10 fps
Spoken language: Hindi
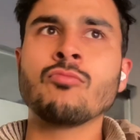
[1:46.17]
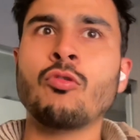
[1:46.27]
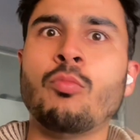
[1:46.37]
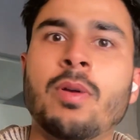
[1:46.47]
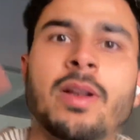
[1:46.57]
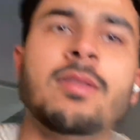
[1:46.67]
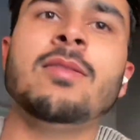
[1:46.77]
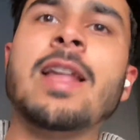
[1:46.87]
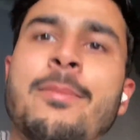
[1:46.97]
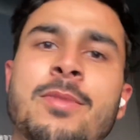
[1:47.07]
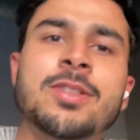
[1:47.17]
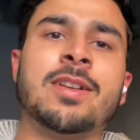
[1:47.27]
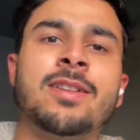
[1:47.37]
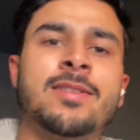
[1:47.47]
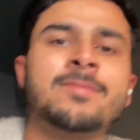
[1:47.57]
ऊपर लैब में
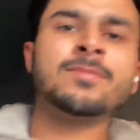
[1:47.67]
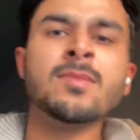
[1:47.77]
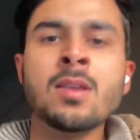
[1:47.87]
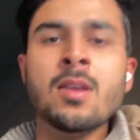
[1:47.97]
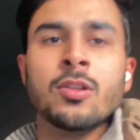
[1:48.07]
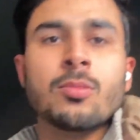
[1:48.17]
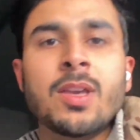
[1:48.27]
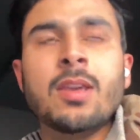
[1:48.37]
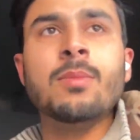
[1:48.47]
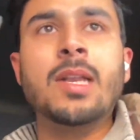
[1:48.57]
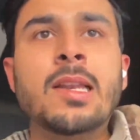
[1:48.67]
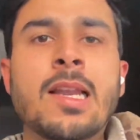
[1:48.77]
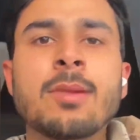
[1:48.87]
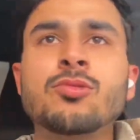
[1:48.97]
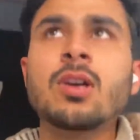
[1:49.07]
जाना तो भाई हमारी
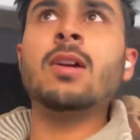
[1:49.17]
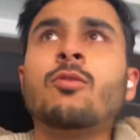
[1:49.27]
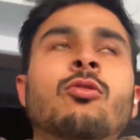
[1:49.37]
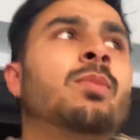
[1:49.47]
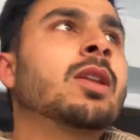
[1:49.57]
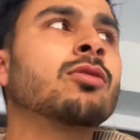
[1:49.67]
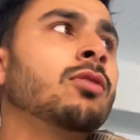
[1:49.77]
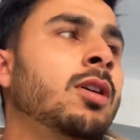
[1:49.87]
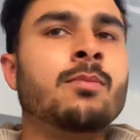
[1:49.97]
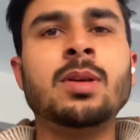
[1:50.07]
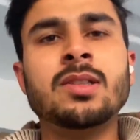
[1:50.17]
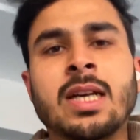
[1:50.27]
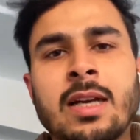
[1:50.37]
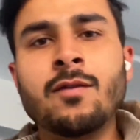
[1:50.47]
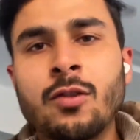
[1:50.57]
लैब जो है वो ऊपर तो हम फिर
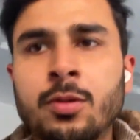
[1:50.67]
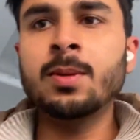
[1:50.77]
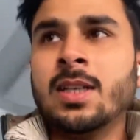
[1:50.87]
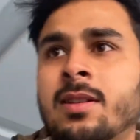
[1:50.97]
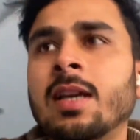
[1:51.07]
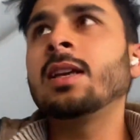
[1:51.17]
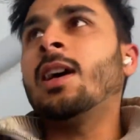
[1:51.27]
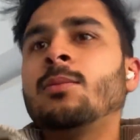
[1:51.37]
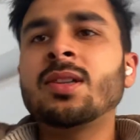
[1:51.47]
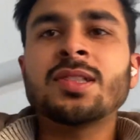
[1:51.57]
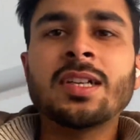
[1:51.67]
सेकंड फ्लोर पे जाते हैं यहाँ बस